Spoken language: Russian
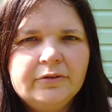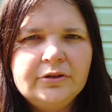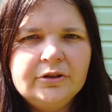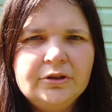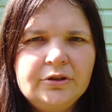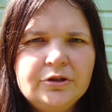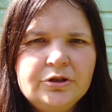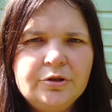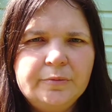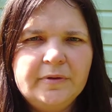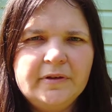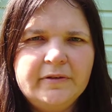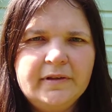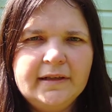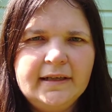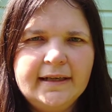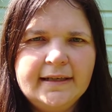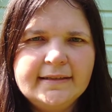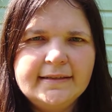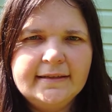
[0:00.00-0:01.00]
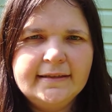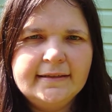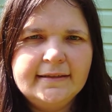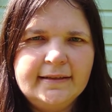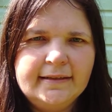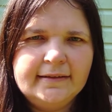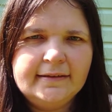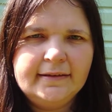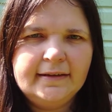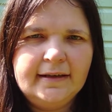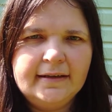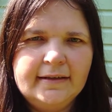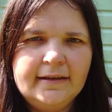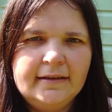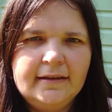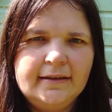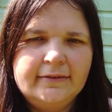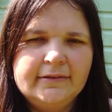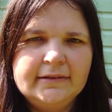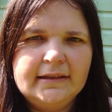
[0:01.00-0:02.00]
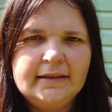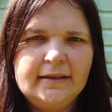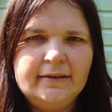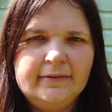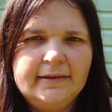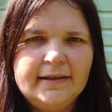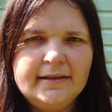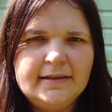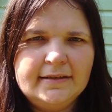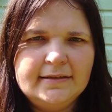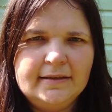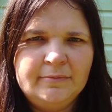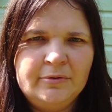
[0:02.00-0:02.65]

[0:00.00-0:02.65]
Но назад. Но все то, что привлекает зрителей на каналах восстановления